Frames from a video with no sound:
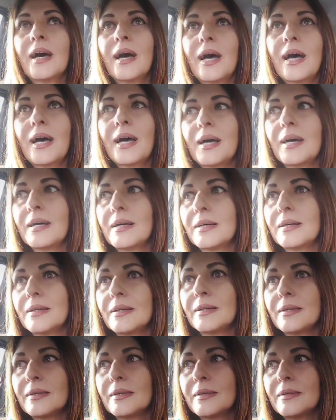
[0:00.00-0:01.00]
a
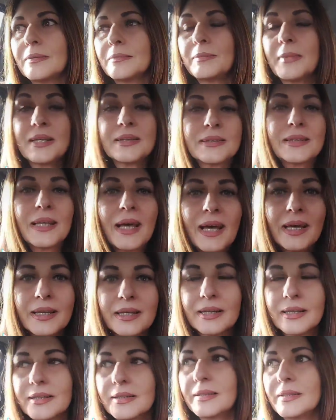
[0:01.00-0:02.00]
eh,
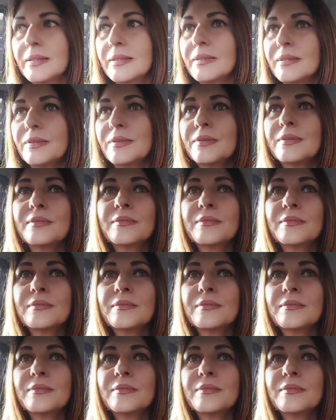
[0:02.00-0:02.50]
mandare eh,